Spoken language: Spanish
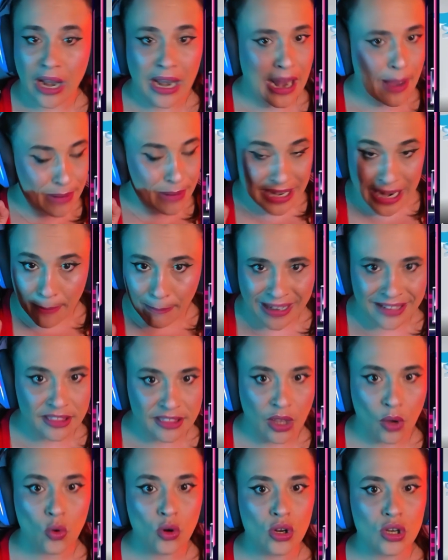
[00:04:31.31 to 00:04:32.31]
La, la
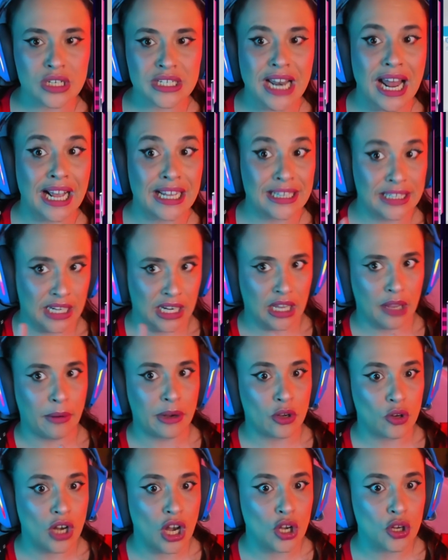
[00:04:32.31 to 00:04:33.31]
parte 1 es la que tiene que ver
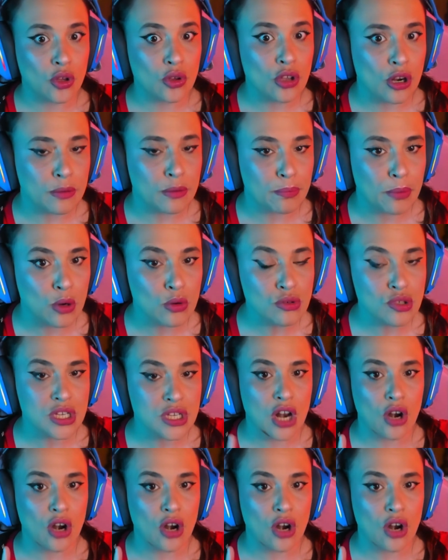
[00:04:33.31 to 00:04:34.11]
con el New York Post y